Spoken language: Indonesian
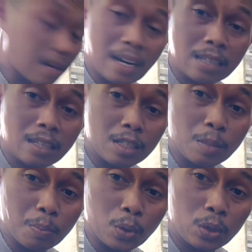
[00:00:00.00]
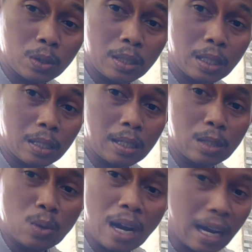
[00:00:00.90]
mengelas tersebut
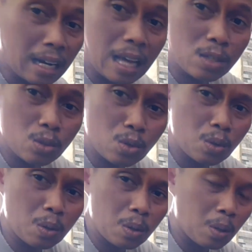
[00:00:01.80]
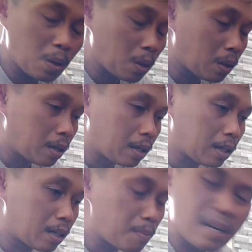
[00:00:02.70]
itu akan langsung
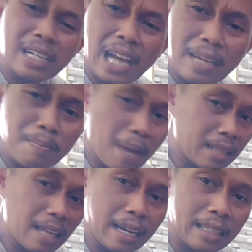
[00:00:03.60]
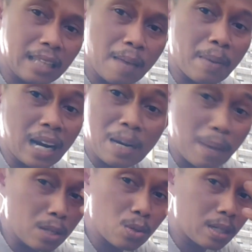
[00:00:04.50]
e, mengenai mata kita
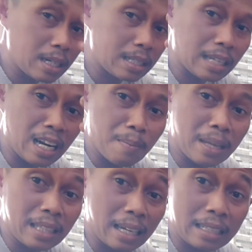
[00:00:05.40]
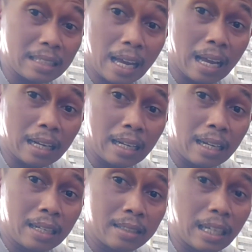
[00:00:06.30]
bahkan masuk ke dalam mata kita.
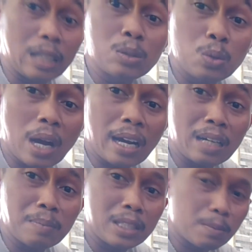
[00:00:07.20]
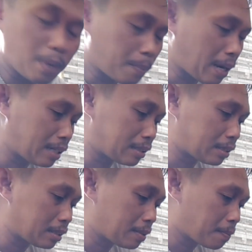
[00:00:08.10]
Nah, itu akan menyebabkan
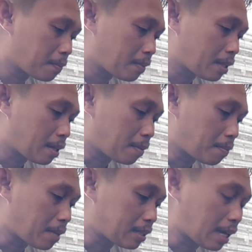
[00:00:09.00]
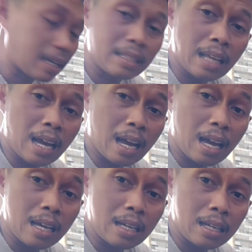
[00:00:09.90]
mata
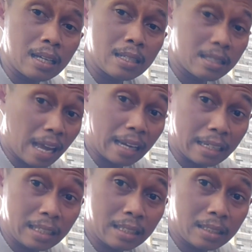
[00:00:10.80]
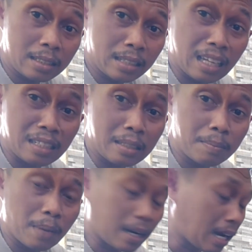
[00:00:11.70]
kita sakit
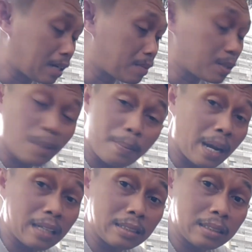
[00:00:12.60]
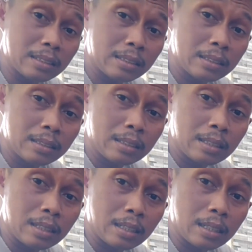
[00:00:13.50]
dan bahkan menyebabkan
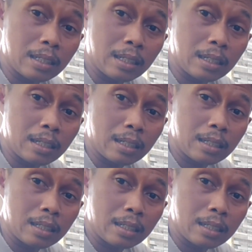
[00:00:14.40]
eh,